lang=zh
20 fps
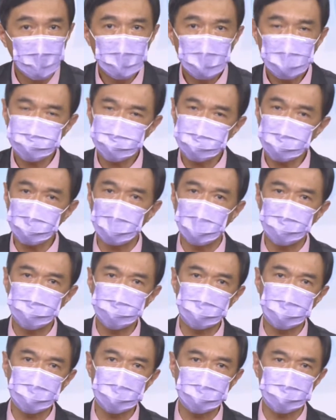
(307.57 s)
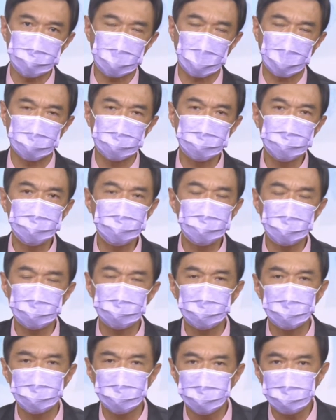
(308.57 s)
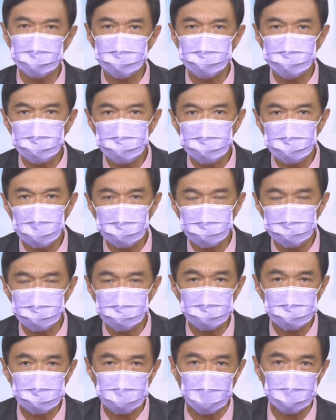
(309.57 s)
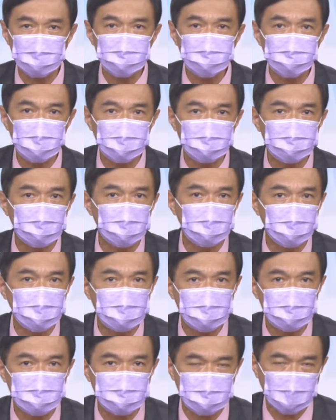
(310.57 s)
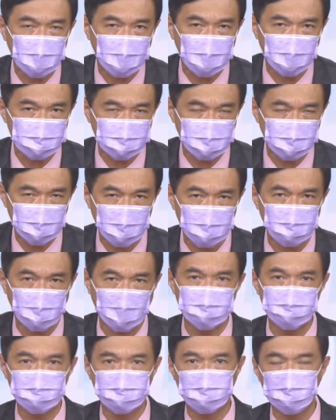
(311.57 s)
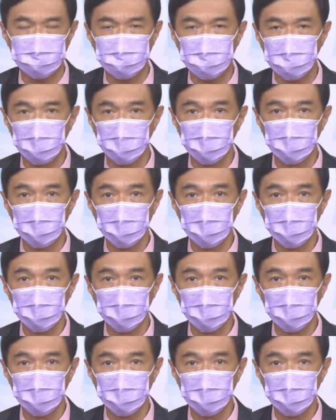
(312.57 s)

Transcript: 那既然是一个长线的一个支撑区，长线的一个大铁板区，